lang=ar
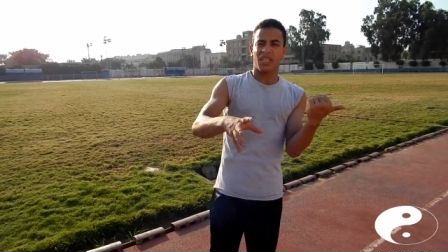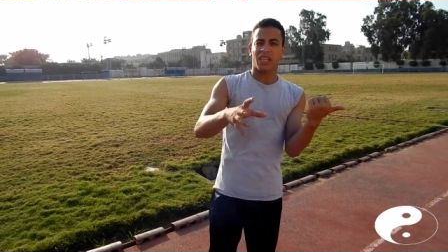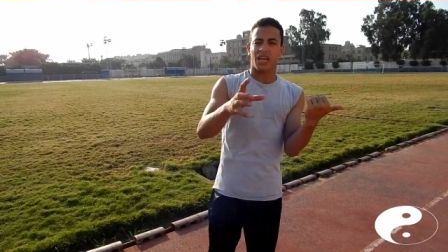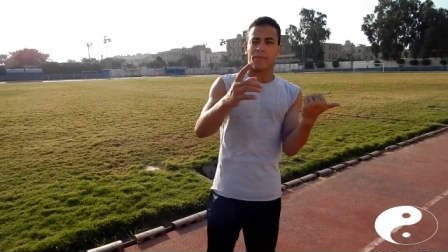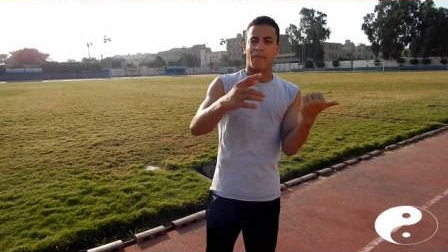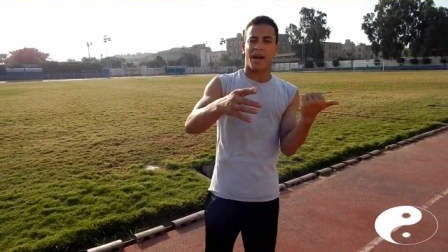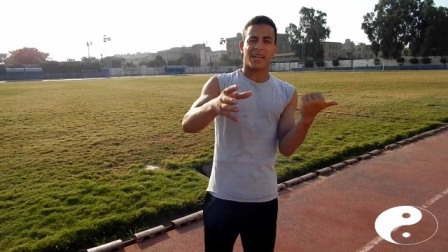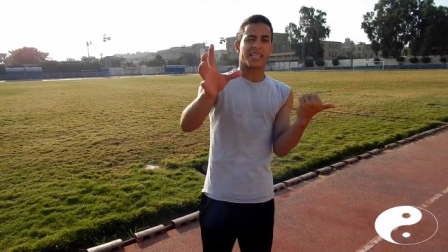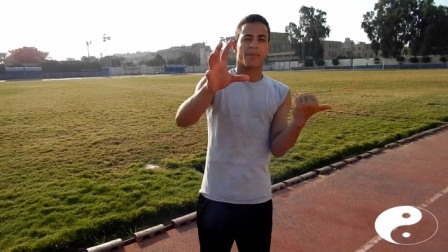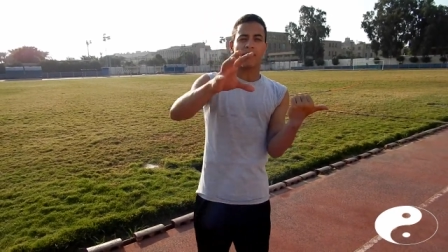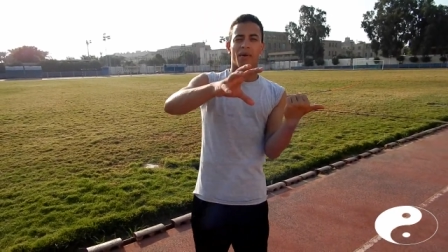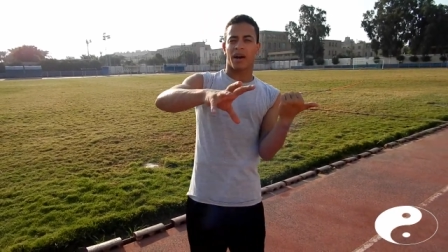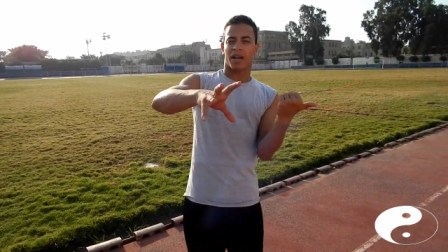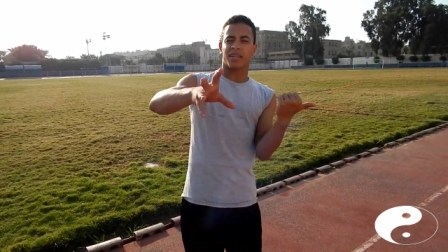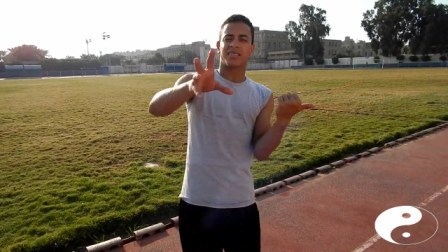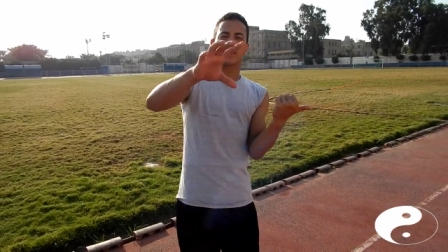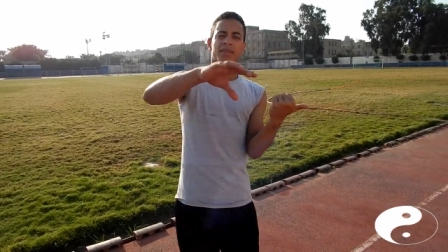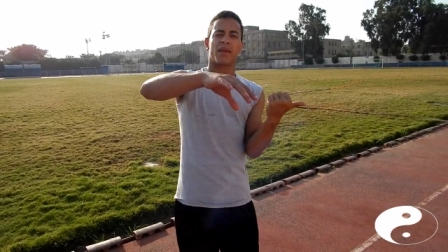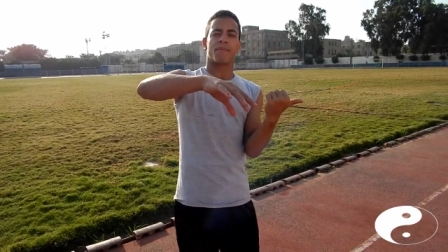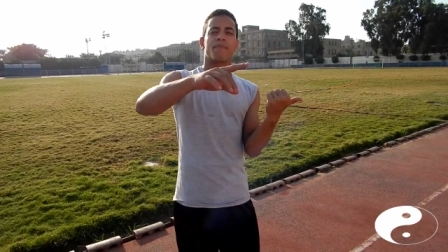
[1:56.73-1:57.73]
به بعد
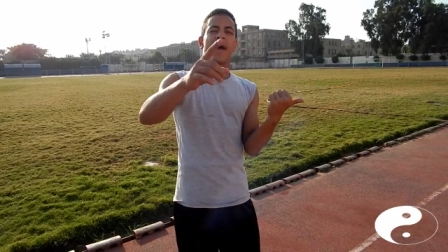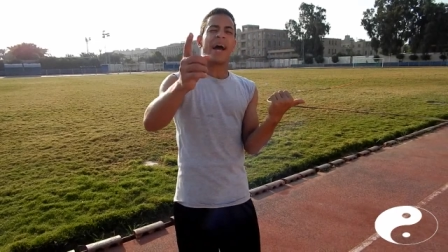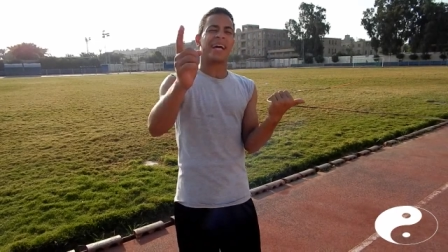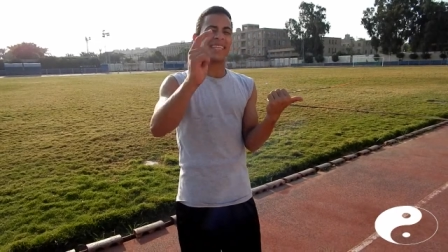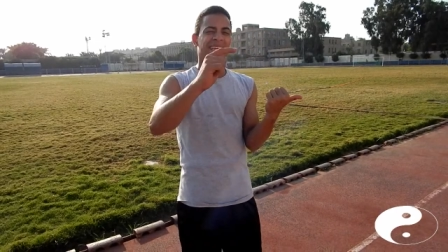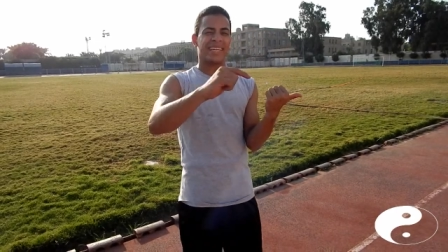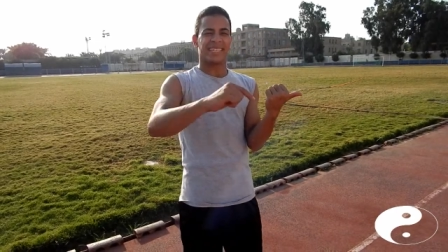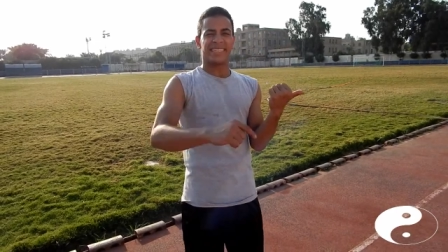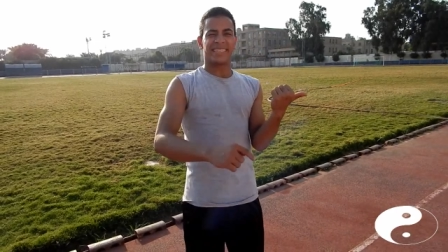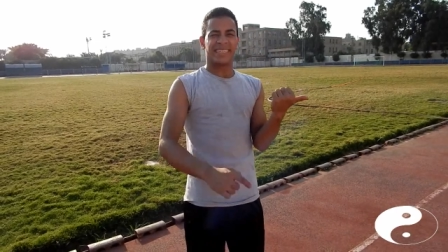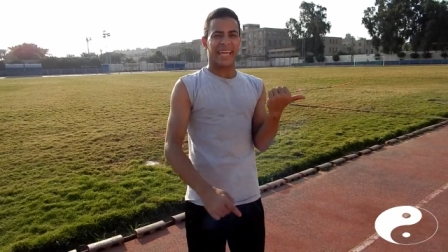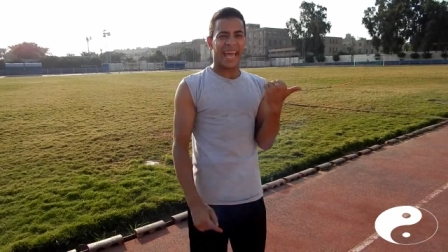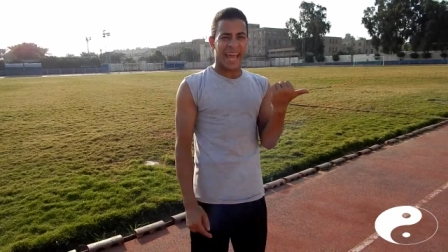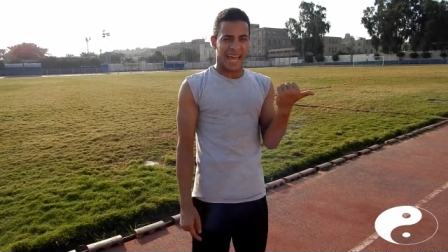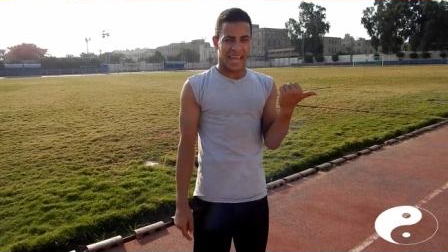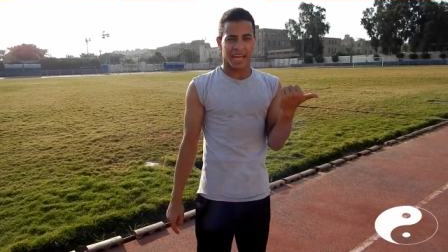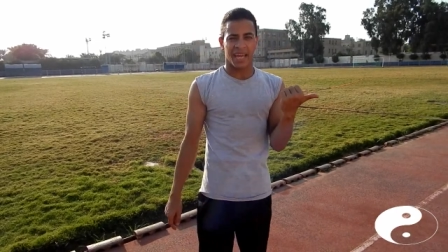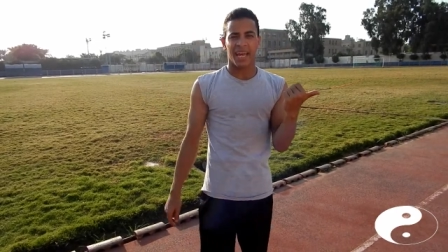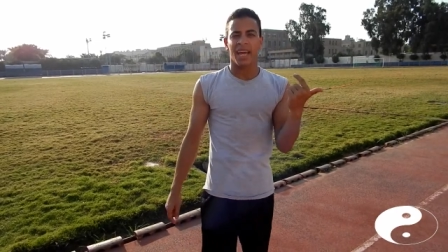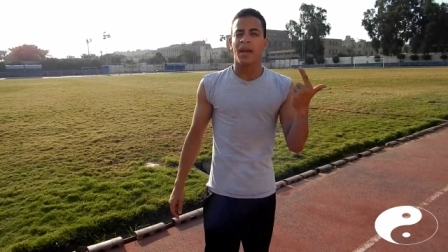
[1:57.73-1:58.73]
ما خلصت بعد
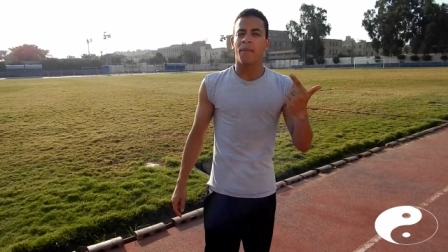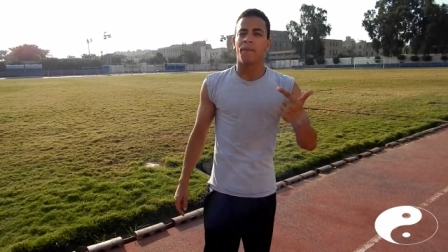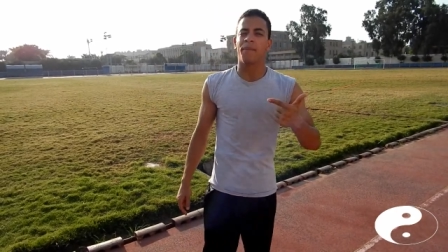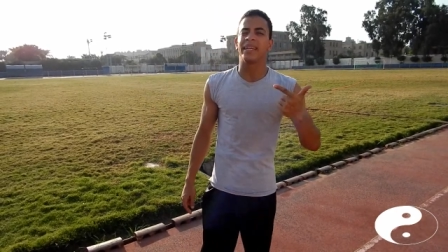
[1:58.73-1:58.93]
الانتهاء